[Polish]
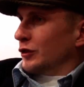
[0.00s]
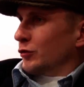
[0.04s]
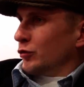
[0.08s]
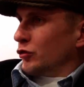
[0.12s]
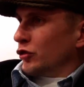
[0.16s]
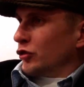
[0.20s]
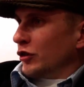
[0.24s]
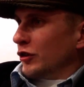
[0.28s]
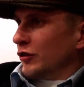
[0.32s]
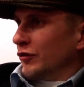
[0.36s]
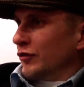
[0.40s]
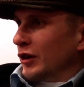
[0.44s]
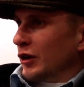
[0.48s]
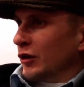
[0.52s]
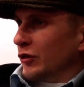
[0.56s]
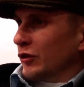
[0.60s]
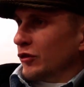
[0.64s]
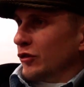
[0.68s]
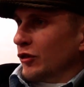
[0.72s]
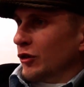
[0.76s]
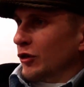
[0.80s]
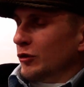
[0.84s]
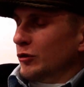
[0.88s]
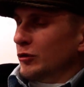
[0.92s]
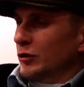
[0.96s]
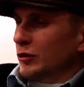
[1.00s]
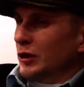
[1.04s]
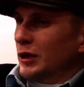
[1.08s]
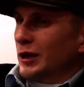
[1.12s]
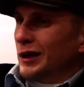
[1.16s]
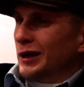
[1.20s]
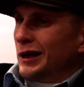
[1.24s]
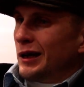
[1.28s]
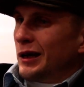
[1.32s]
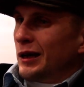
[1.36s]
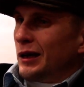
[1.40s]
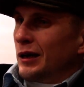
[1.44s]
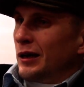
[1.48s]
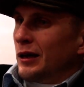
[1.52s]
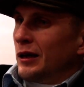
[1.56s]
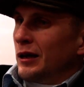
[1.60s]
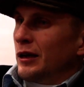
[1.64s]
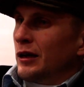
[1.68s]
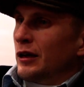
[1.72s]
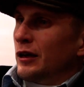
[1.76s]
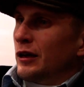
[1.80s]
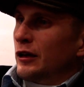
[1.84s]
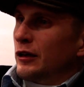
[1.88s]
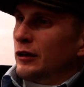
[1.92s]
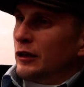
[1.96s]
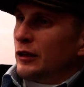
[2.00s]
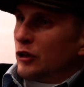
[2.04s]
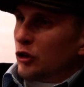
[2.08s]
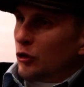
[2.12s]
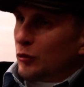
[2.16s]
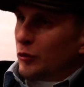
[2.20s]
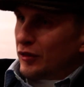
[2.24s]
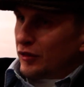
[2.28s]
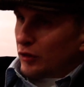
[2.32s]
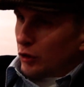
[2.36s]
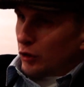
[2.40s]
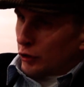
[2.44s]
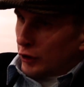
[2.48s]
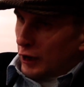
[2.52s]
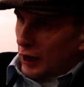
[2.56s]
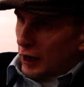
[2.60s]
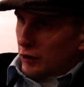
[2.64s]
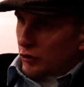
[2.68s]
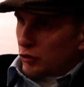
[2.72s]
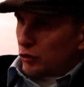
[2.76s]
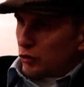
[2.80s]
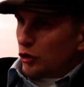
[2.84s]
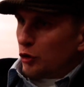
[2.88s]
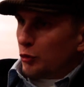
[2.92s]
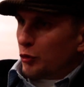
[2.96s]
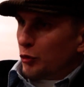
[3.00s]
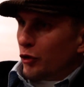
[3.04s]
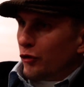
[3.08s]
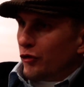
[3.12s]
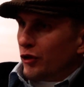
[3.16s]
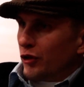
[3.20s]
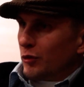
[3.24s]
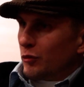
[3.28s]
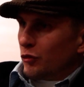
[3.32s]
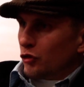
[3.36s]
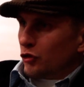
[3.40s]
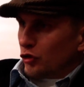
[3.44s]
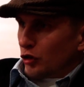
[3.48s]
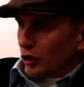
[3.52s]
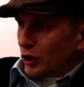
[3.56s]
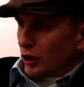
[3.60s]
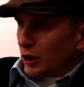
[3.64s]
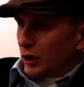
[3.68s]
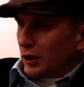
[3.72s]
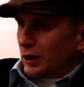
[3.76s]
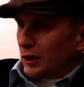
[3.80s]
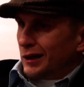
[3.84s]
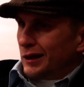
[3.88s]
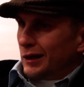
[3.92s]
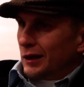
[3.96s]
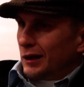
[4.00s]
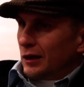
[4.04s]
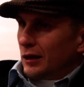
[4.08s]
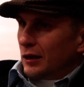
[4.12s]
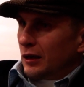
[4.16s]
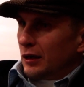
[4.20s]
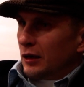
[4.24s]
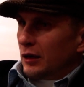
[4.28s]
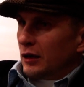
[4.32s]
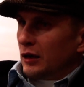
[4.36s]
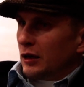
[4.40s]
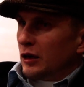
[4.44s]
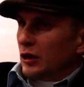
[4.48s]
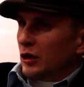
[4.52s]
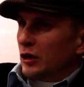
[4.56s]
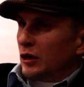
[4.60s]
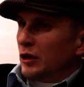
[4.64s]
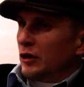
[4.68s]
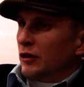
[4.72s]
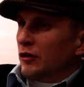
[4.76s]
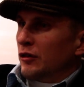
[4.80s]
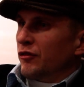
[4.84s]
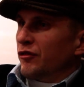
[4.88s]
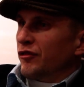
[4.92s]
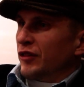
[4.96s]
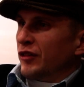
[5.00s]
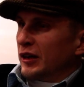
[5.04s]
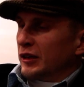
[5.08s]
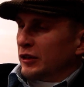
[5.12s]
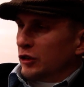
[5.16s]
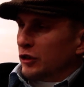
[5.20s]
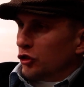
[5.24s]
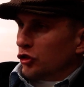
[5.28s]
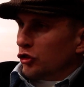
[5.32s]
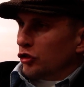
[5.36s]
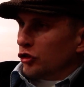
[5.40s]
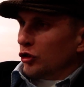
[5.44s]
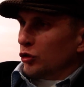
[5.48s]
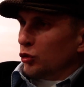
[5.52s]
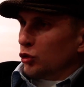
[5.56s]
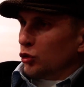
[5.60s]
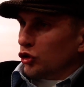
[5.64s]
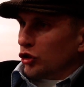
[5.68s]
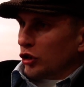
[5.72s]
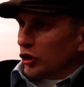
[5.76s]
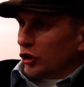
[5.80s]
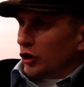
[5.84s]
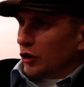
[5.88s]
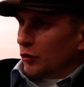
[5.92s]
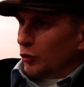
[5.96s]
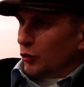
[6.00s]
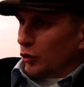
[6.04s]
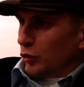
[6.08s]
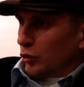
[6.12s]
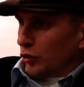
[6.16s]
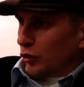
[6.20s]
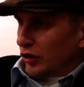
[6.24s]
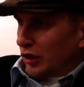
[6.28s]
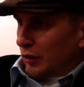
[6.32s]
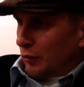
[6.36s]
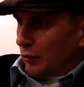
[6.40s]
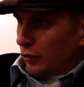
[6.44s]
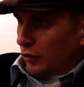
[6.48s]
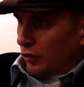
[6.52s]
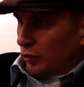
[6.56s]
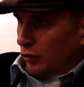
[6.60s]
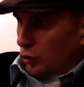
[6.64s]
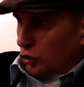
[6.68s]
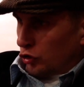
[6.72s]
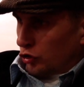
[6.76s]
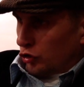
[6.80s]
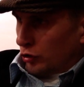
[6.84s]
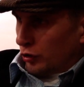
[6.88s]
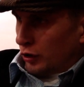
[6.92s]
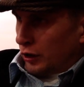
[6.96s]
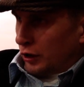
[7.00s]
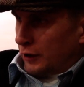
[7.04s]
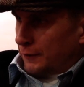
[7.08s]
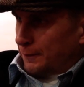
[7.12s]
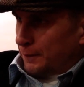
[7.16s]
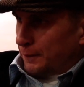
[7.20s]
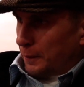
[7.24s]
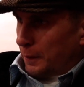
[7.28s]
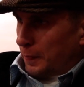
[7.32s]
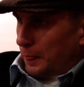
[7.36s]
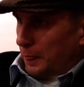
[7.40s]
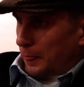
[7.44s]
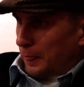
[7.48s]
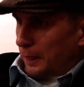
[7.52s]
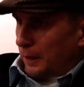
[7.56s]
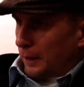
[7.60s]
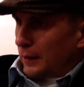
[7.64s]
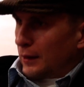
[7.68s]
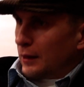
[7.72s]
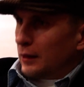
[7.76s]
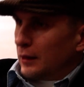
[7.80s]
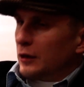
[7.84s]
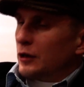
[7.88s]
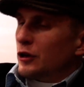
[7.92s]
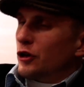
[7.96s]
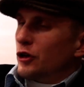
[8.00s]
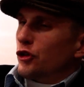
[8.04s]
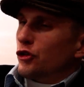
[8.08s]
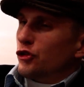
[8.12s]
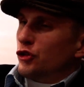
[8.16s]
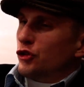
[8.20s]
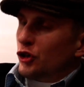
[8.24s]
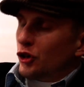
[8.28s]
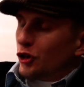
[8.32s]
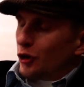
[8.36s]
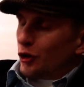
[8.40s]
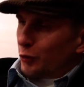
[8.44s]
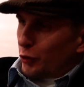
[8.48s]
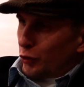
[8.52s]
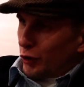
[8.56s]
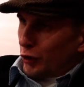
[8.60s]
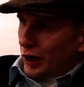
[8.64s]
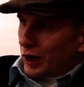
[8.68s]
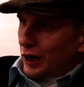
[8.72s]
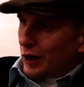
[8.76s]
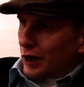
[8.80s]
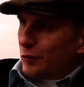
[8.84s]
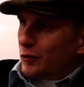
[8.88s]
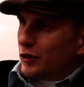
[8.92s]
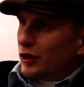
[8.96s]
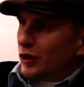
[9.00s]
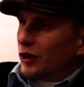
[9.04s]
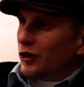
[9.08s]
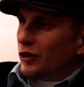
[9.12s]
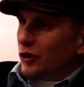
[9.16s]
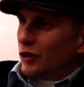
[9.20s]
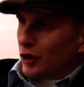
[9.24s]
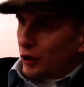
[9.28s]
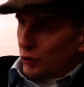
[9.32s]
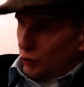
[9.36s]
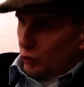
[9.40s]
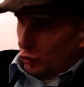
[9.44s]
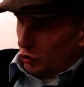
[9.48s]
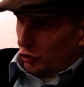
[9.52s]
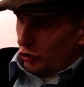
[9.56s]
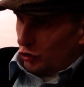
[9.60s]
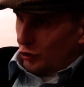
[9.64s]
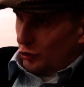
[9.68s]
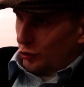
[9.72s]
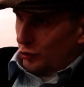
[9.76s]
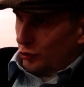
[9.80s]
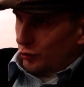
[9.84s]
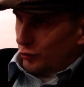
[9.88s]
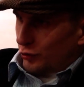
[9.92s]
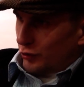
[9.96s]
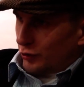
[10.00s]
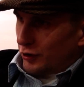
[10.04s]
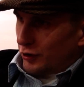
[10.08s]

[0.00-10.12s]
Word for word: przerywając ją. E, natomiast od razu dopowiem, że e, faktycznie duszenie było założone. Niko Puchaka mnie nie dusił,